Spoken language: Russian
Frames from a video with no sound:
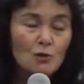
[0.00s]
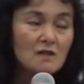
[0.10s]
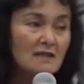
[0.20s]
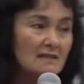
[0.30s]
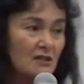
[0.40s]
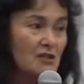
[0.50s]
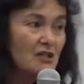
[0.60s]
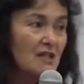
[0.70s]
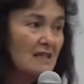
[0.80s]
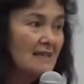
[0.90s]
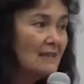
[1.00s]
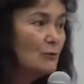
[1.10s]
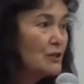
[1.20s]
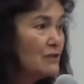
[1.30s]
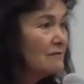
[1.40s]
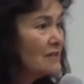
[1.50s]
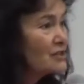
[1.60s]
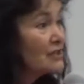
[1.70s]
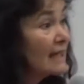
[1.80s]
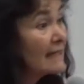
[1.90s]
Школа отношений, она очень
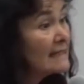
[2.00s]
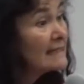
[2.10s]
важна.